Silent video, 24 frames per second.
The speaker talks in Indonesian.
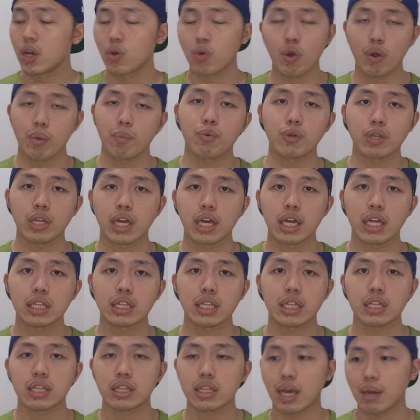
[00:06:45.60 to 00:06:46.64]
gue
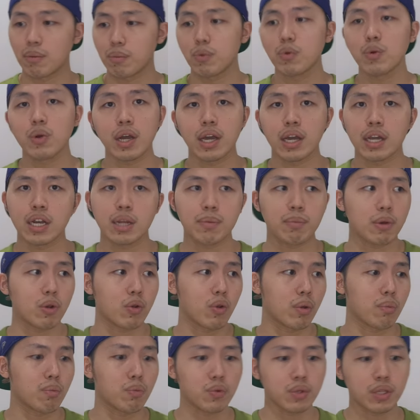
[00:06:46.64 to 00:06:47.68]
punya tabungan apa
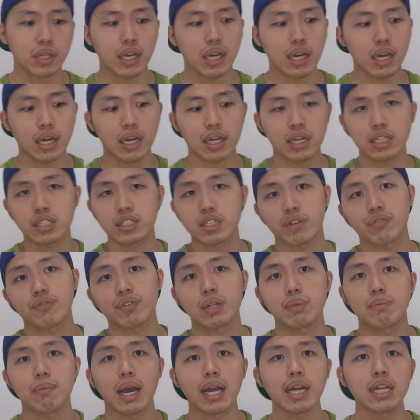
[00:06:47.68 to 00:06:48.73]
gue punya reserve
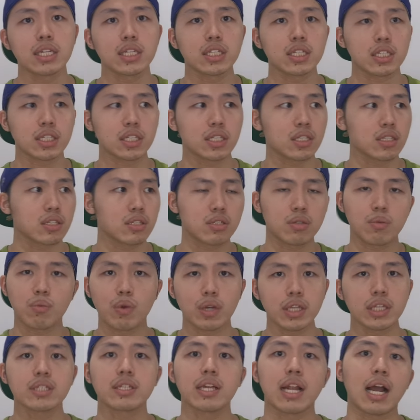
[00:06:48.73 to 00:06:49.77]
di Binance
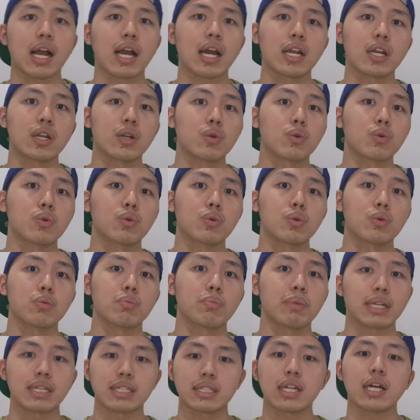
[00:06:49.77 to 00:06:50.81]
semuanya silahkan lu
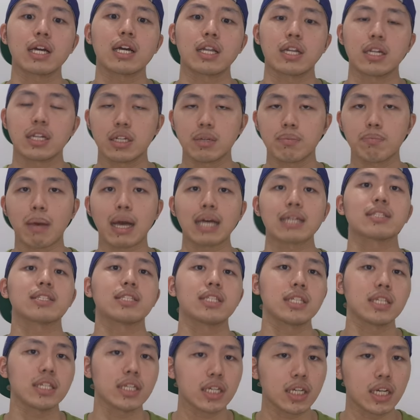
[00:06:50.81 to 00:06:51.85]
periksa
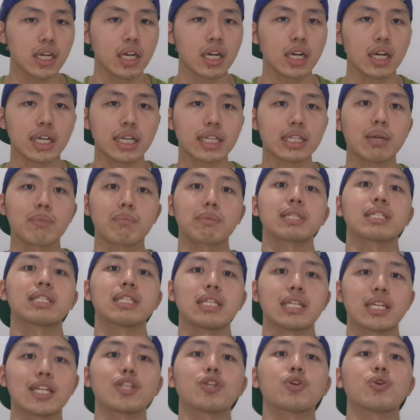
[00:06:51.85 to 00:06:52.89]
pasti uh, kita
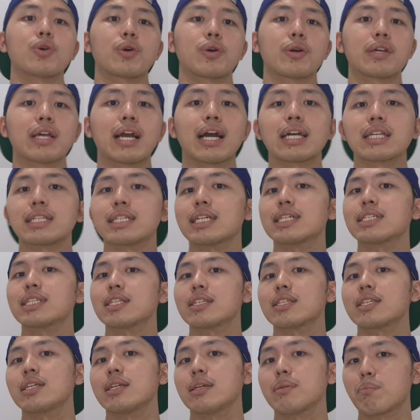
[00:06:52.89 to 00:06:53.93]
bersih gitu ya
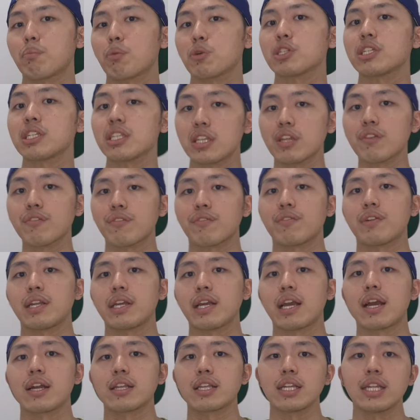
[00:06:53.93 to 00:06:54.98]
CST positif
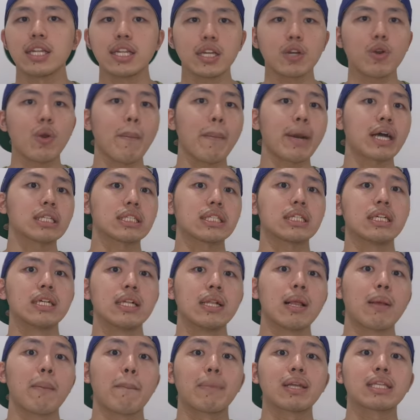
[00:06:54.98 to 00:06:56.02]
nih ya jadi ini gue masih
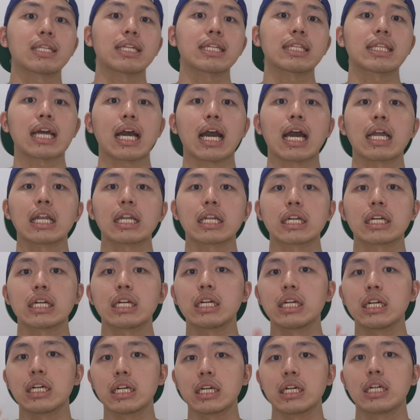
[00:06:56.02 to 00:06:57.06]
menceritakan
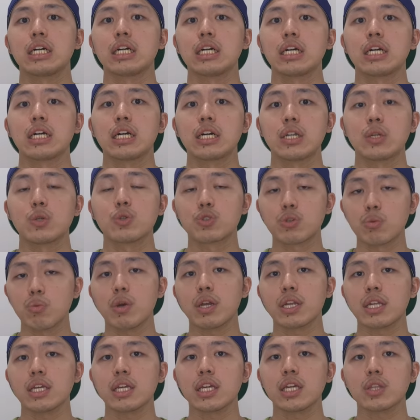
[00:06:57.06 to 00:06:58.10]
ke lu
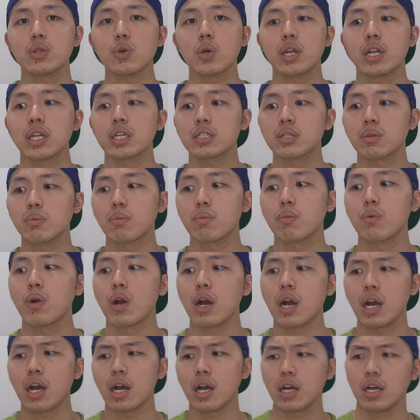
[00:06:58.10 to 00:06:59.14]
semua nih itu adalah
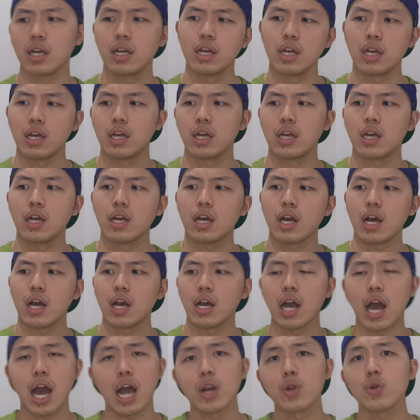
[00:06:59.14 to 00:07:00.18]
sebuah
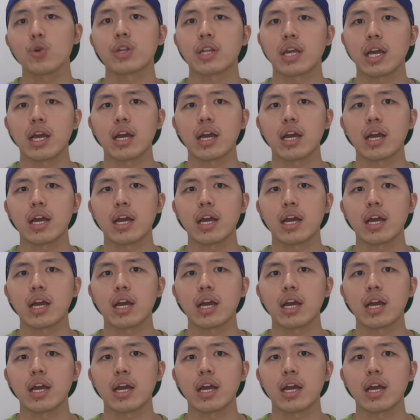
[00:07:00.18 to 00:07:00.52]
uh, alur